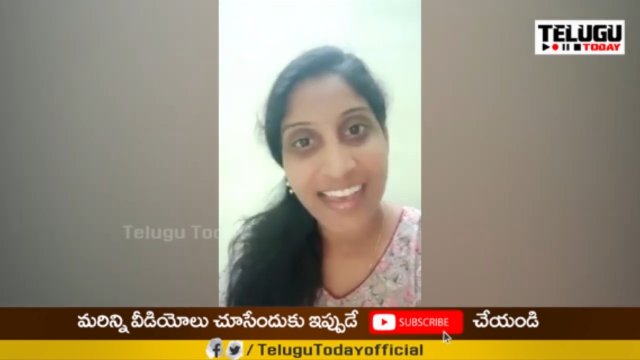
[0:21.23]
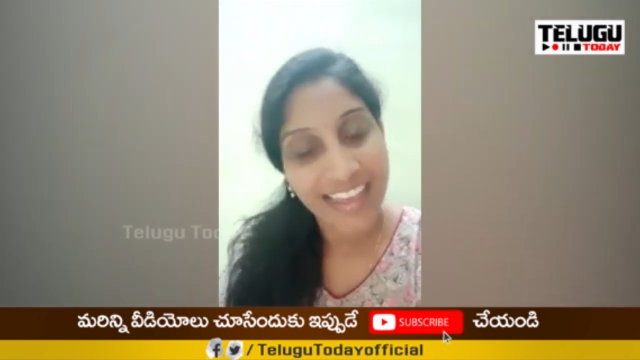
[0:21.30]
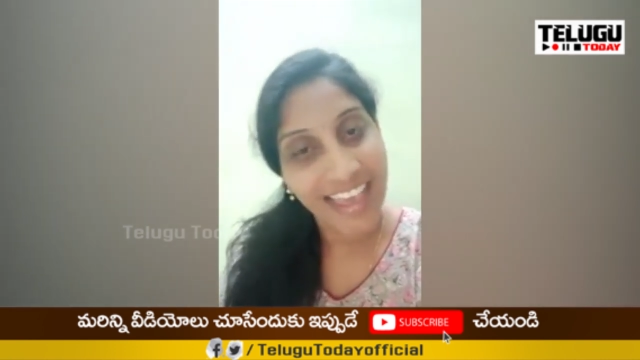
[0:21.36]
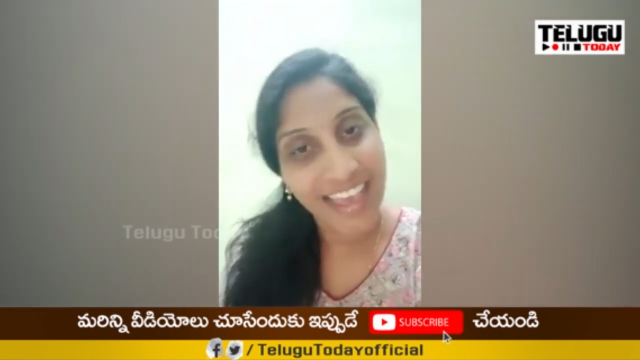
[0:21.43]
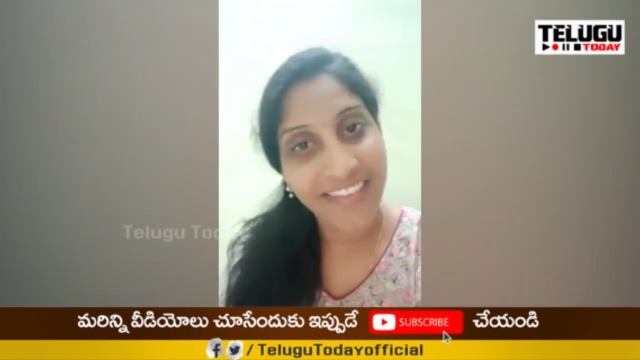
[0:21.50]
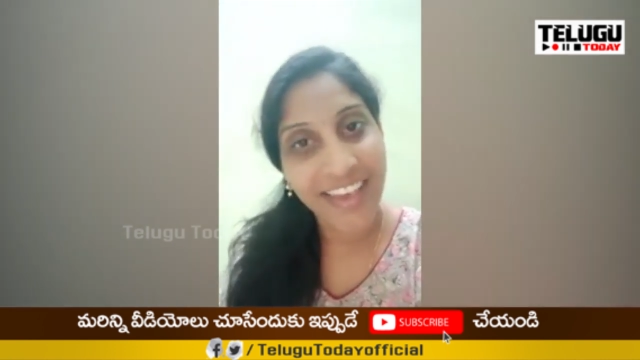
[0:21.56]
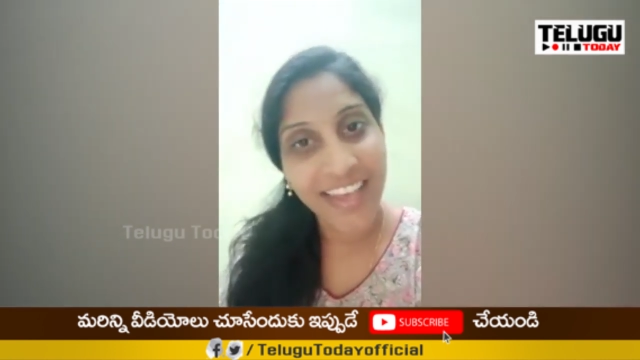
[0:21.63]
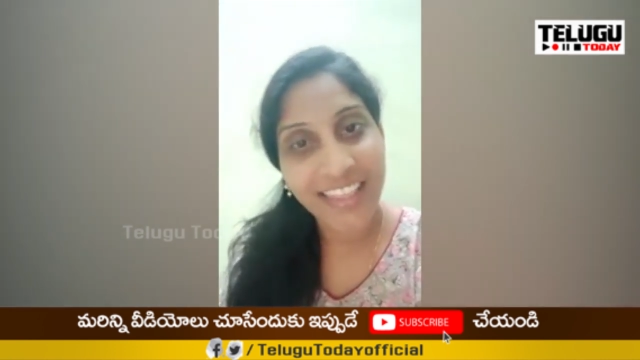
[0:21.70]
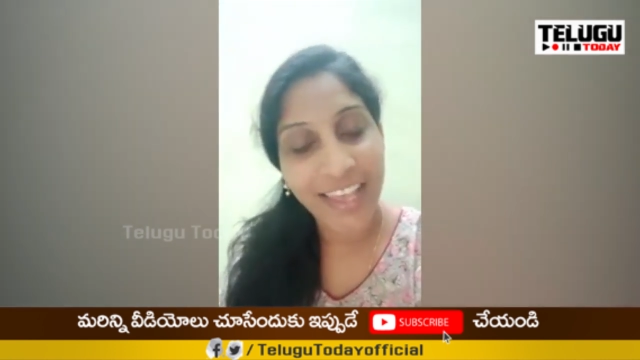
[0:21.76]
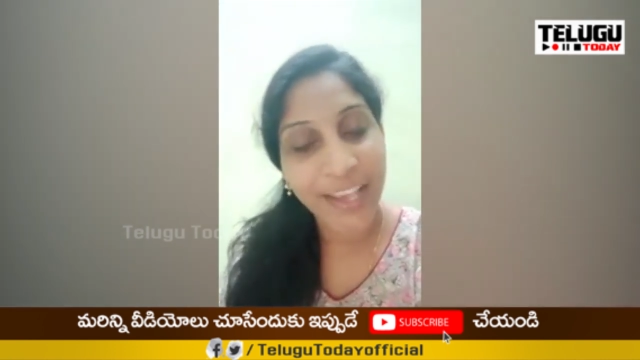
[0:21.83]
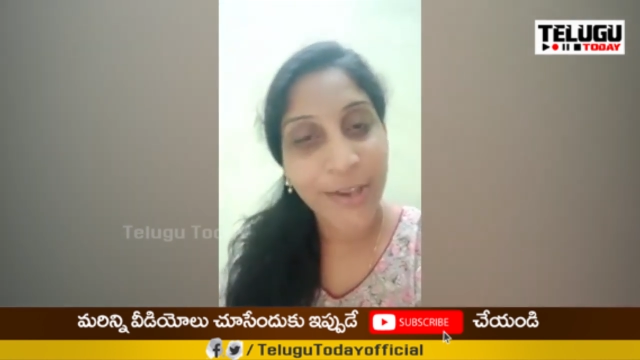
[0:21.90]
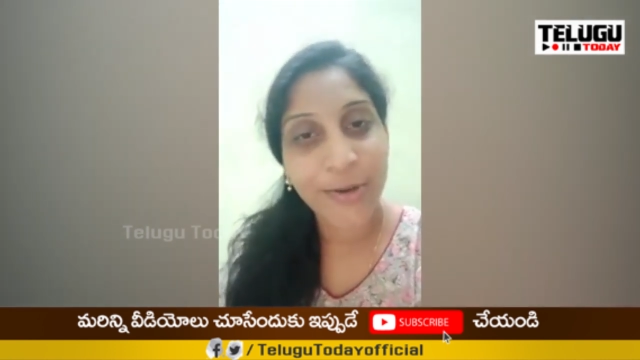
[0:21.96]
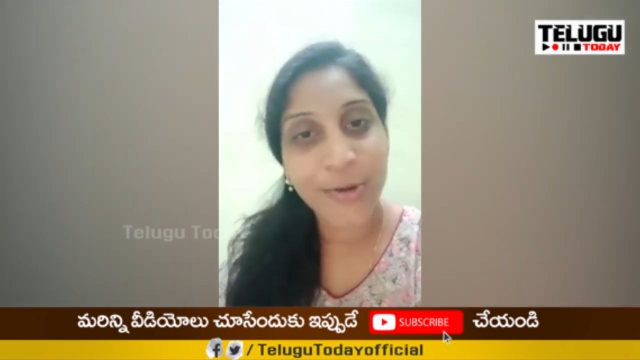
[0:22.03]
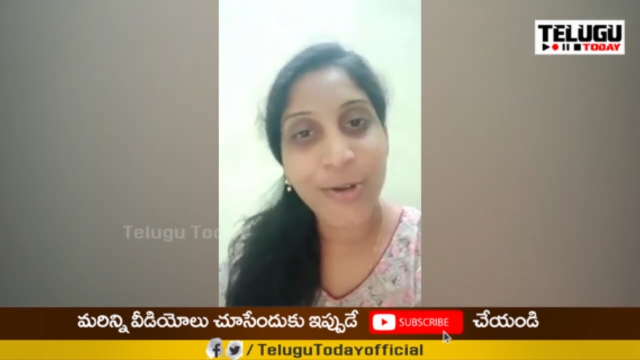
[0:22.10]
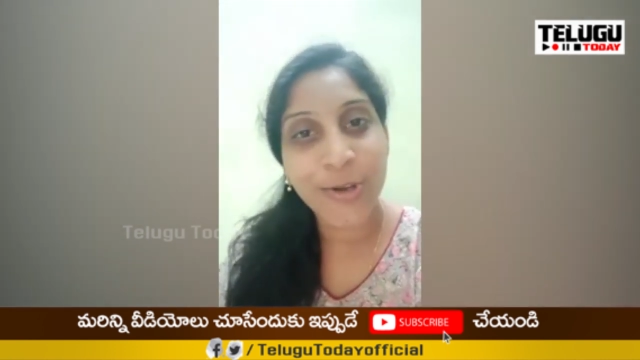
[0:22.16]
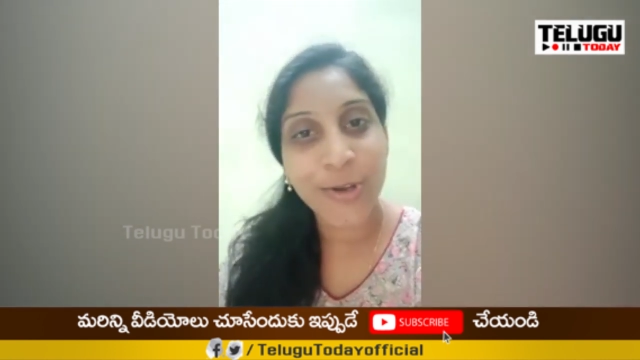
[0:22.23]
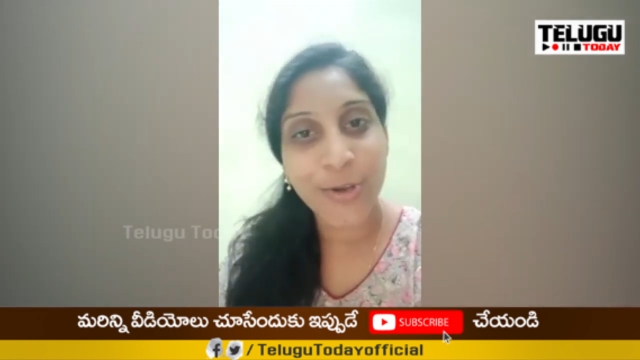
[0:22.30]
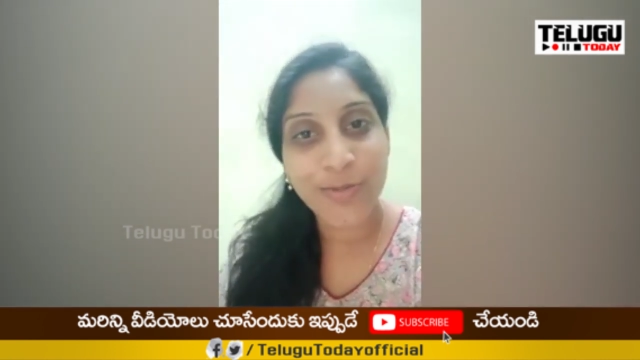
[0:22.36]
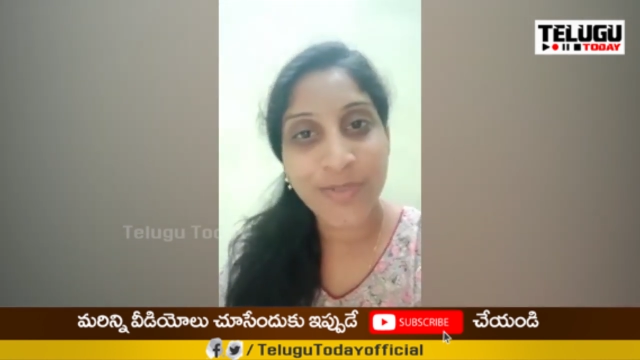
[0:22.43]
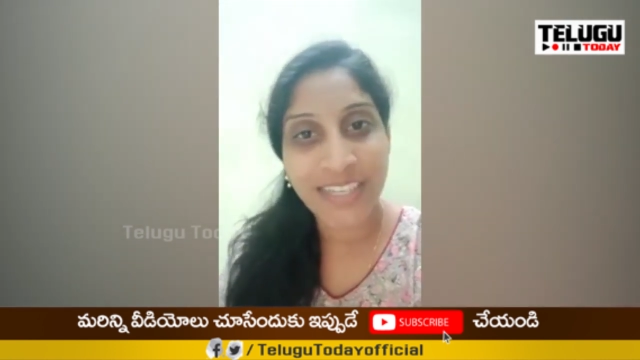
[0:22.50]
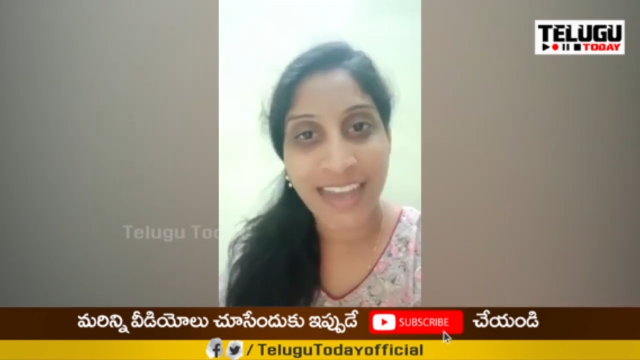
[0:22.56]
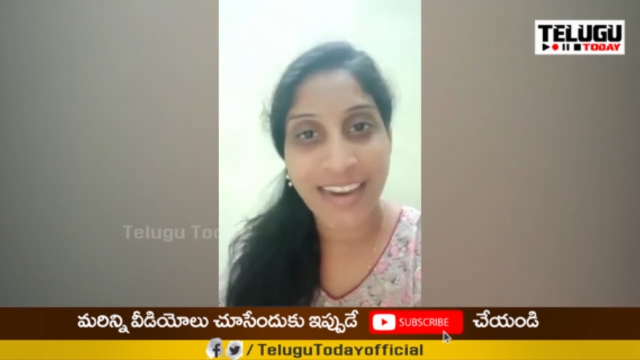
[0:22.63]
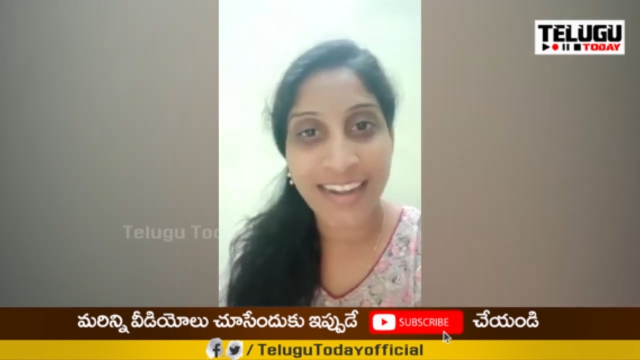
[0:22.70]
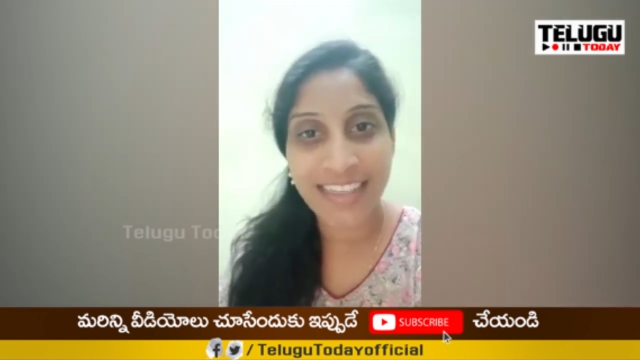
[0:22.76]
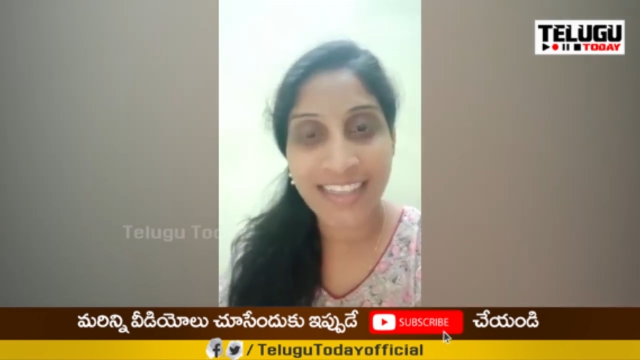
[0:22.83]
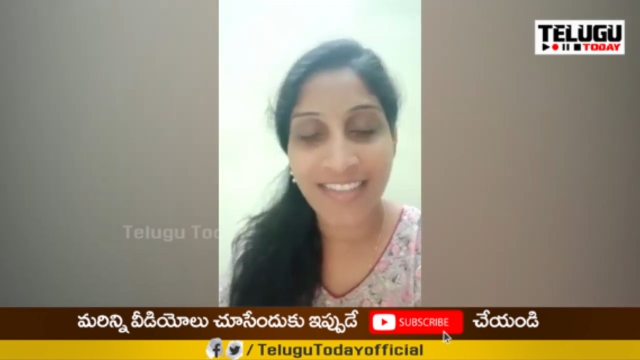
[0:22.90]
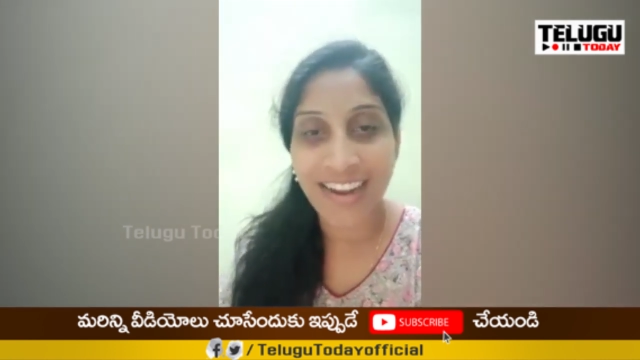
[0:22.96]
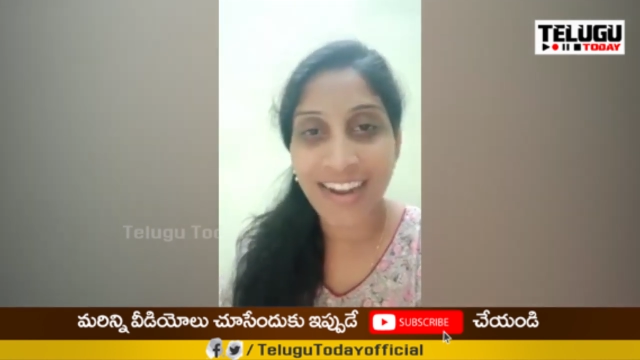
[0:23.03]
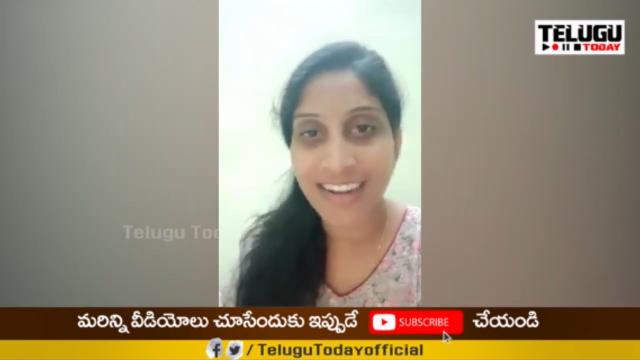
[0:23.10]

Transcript: ఏవైతే యూట్యూబ్ ఛానల్స్ వాళ్ళ